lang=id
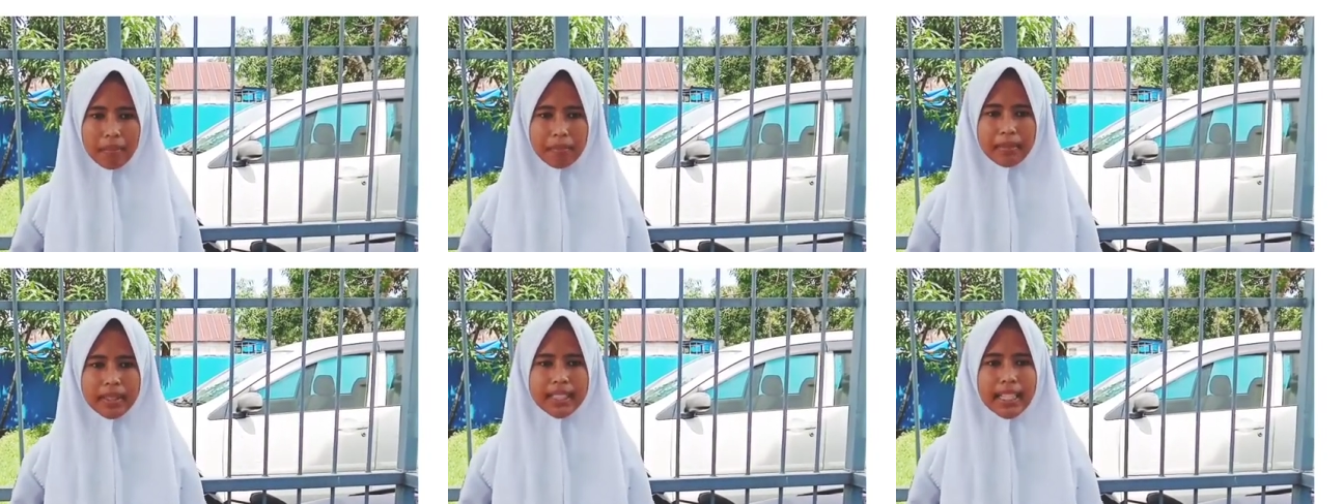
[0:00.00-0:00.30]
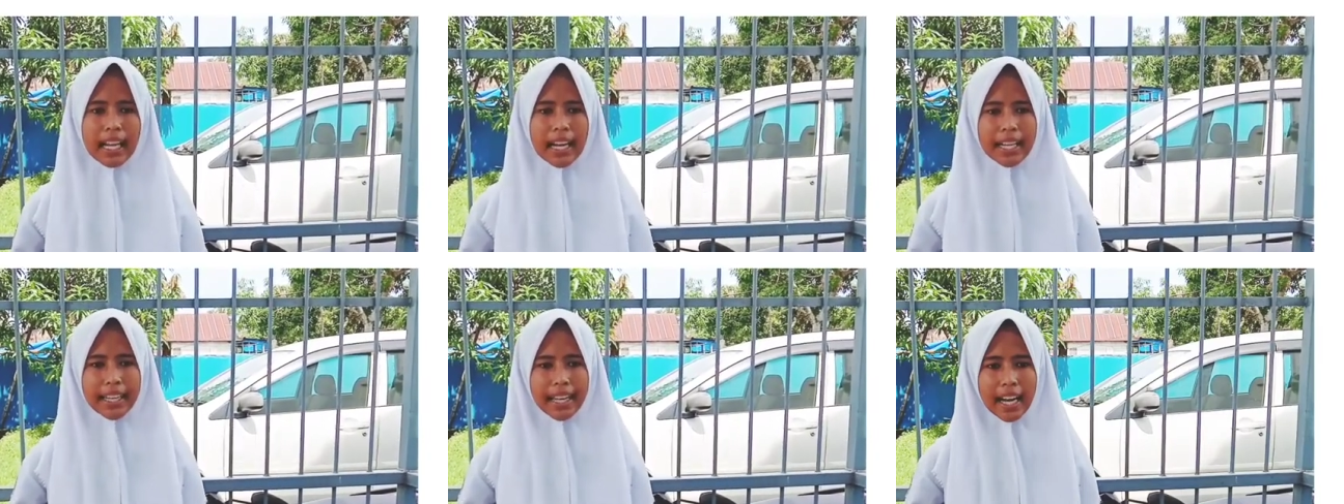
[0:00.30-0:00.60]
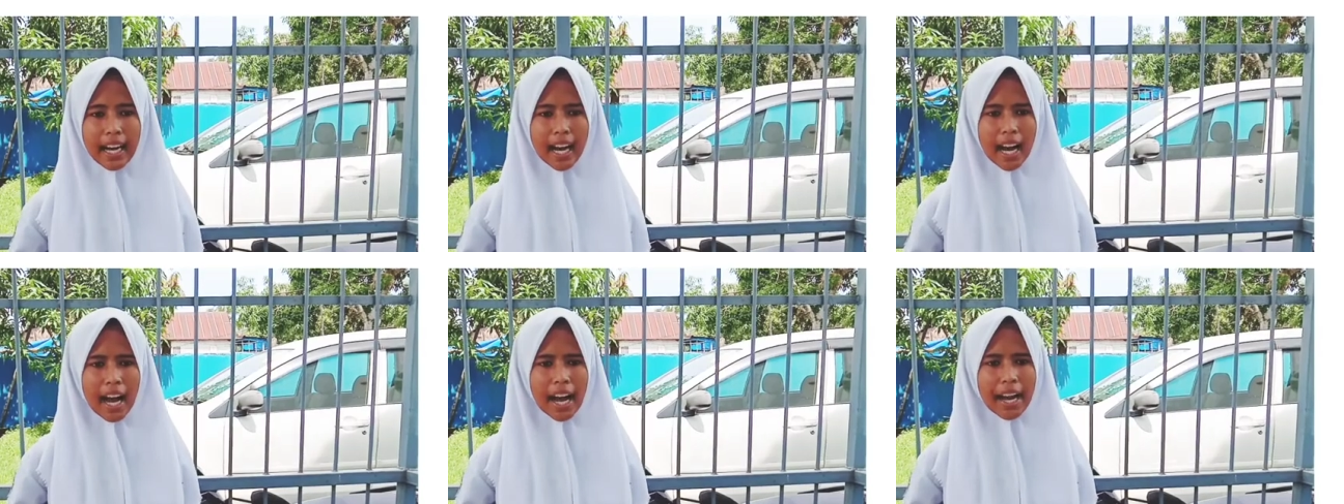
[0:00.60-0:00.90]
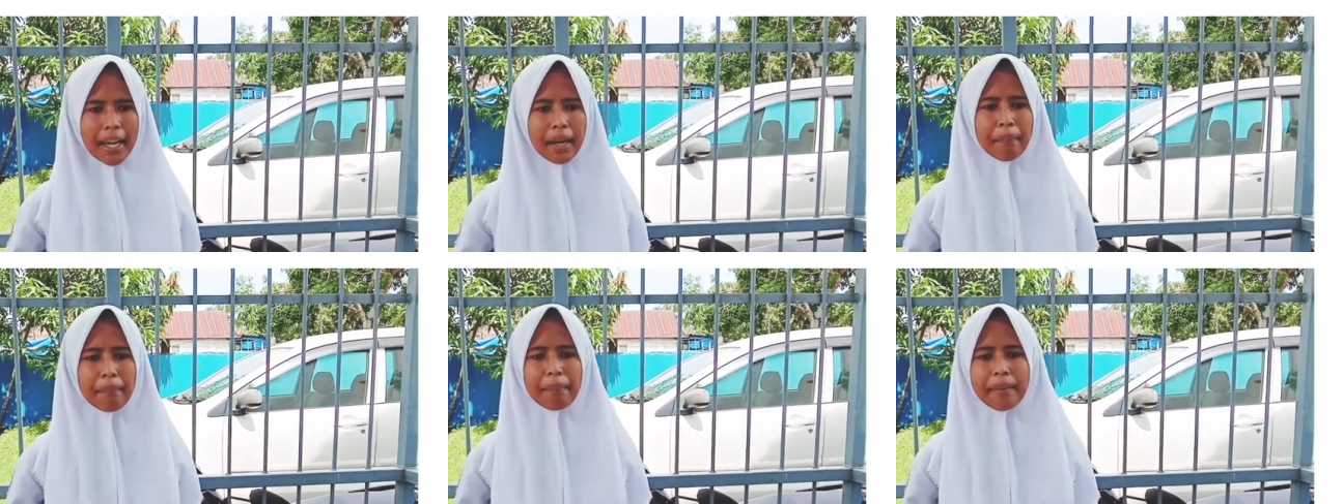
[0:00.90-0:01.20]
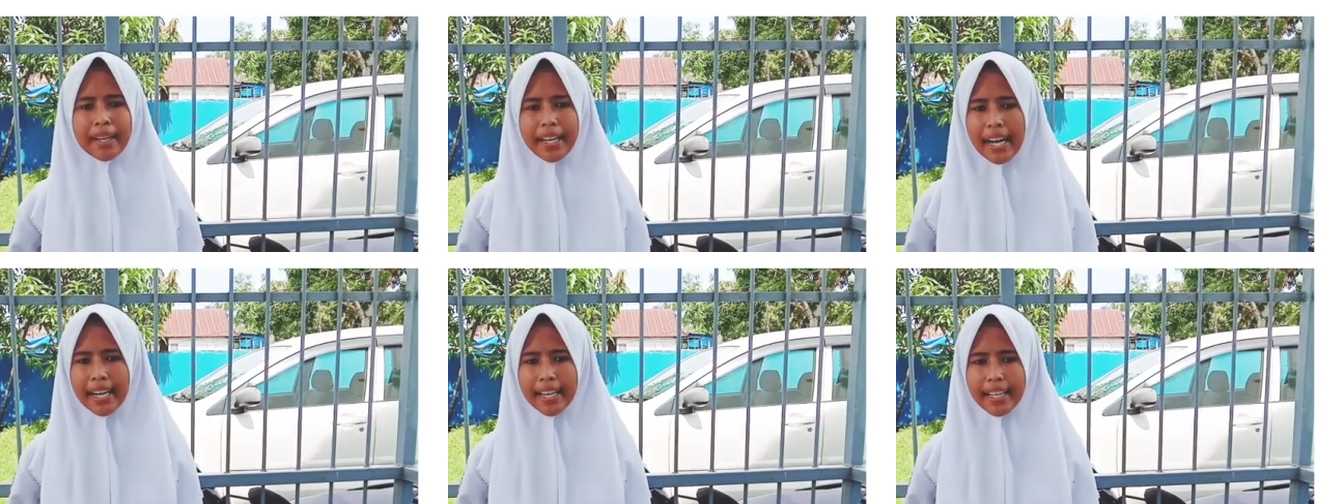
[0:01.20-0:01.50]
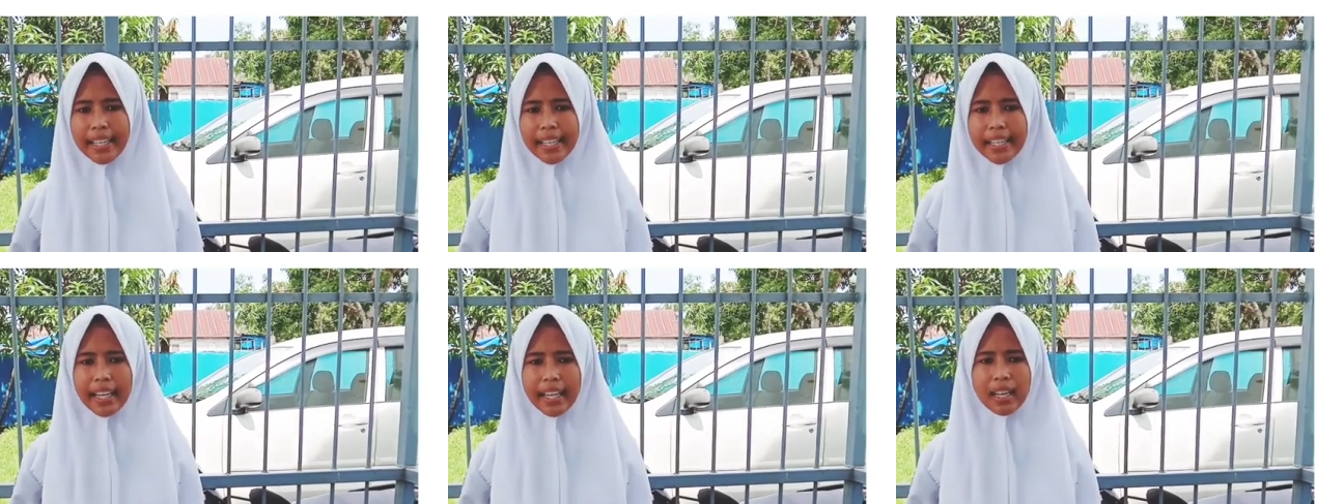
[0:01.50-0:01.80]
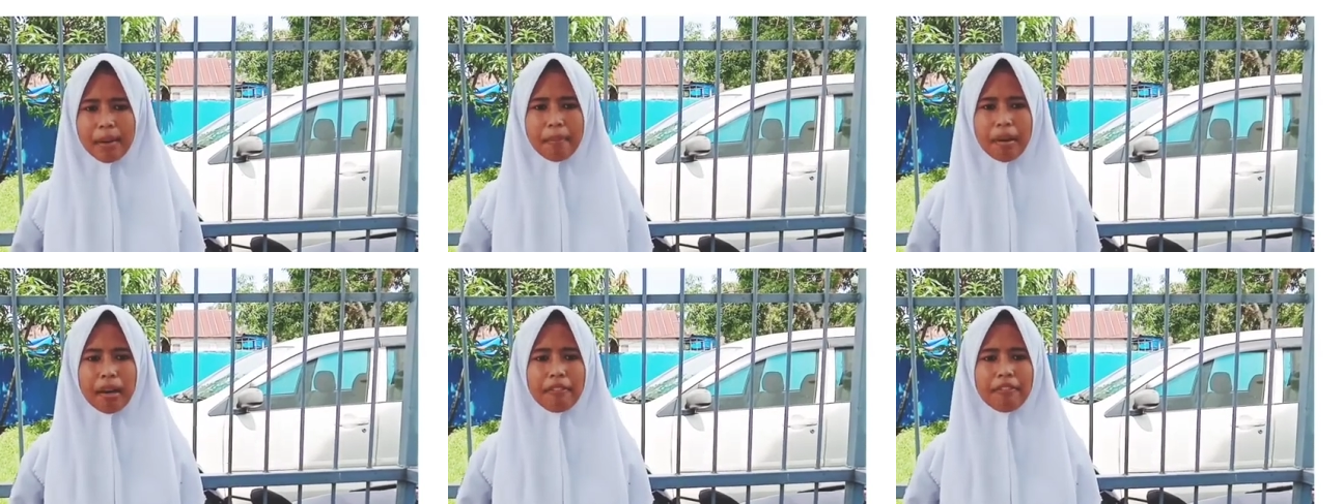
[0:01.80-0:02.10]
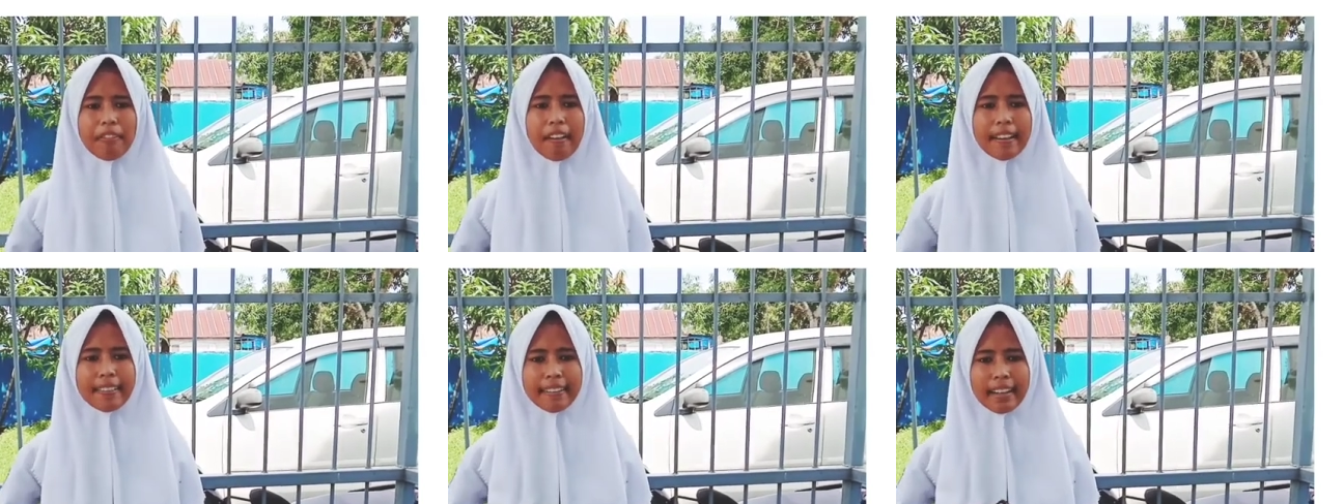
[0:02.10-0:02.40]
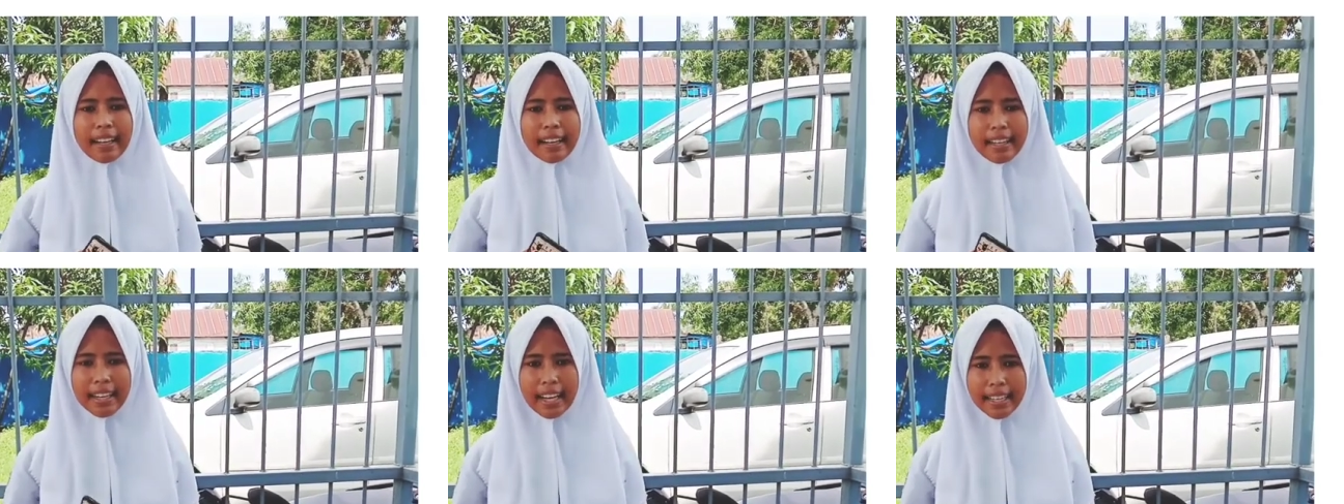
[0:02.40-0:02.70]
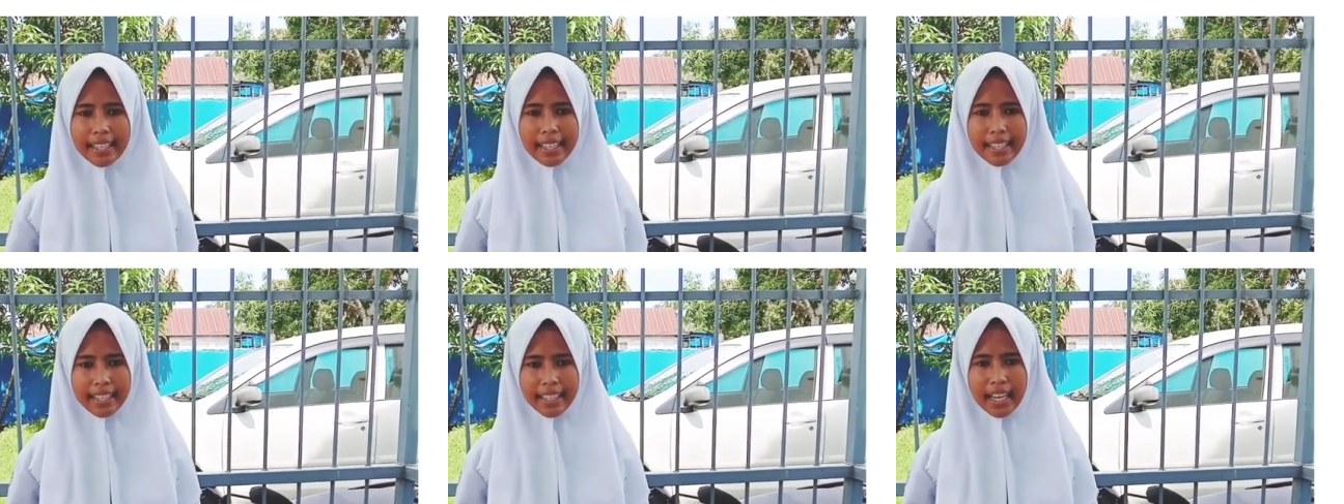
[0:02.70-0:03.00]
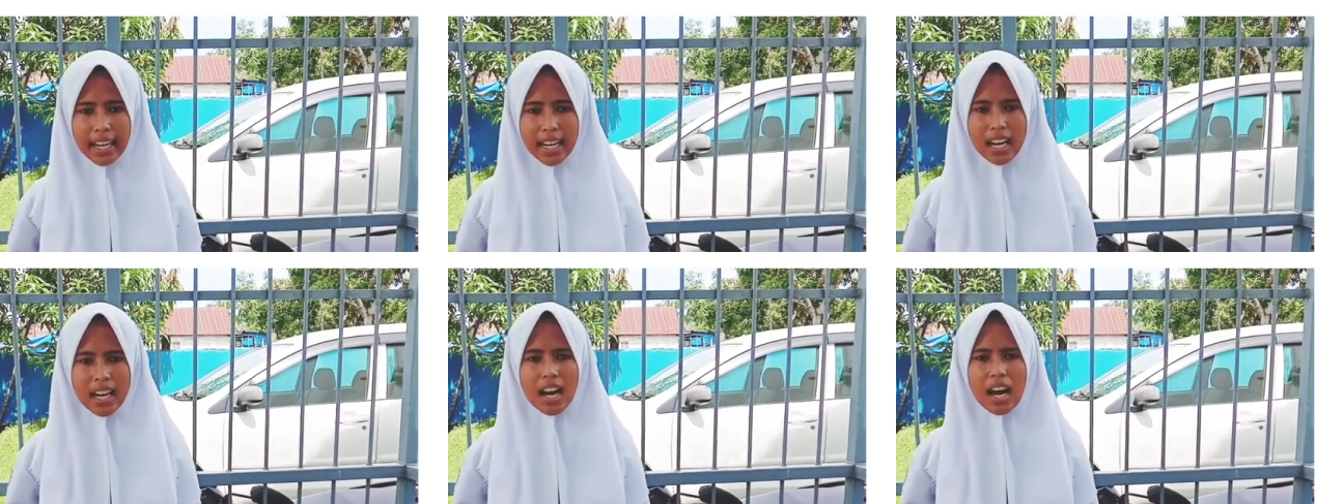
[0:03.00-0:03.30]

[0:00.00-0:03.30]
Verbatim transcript: misalnya ayam pedaging yang dimanfaatkan dagingnya